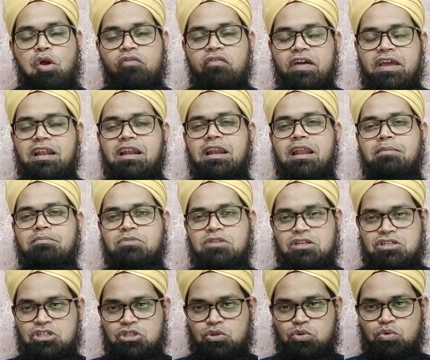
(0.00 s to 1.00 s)
फ़िल्म
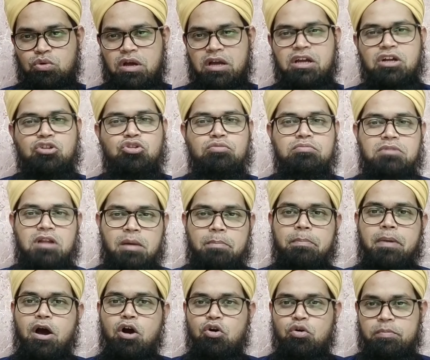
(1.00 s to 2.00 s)
तजीदू अगर तुम न
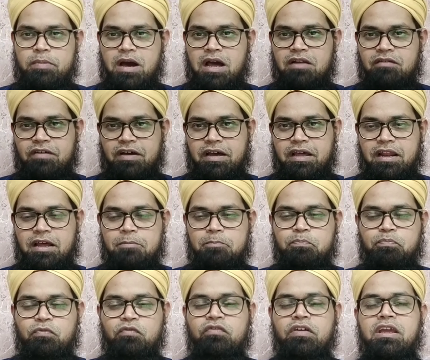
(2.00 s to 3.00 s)
पाओ माल वगैरह
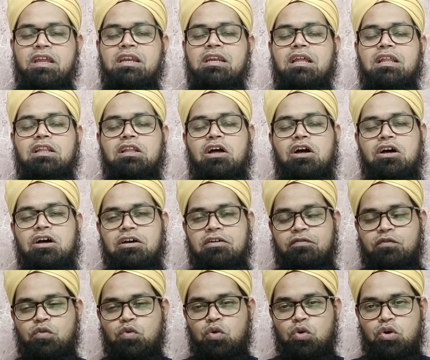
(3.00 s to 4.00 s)
फ़िन अल्लाह
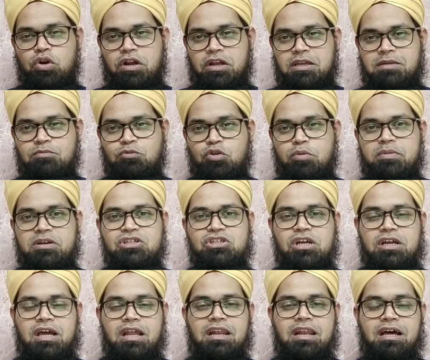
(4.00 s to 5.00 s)
रहीम तो
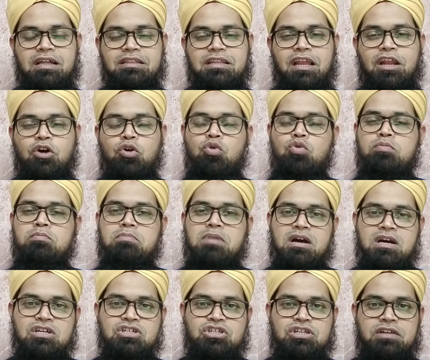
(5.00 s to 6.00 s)
बेशक अल्लाह ताला खूब
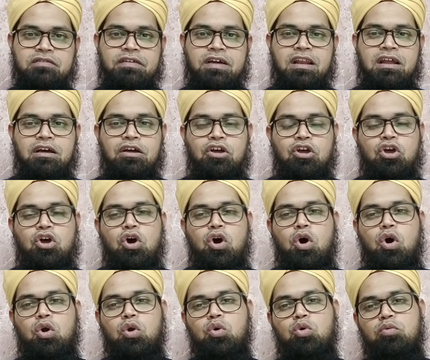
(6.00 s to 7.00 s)
बख्शने वाला
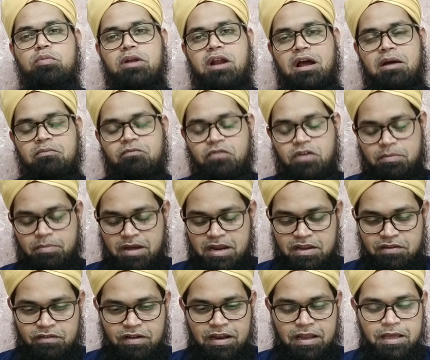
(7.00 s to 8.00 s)
और खूब रहम
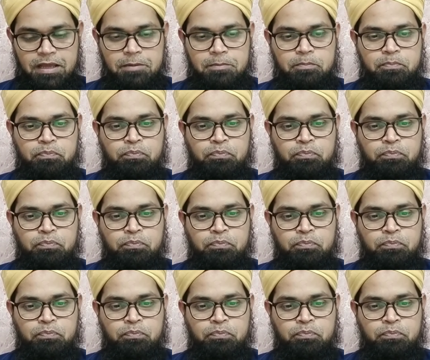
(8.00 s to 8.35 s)
फरमाने वाला है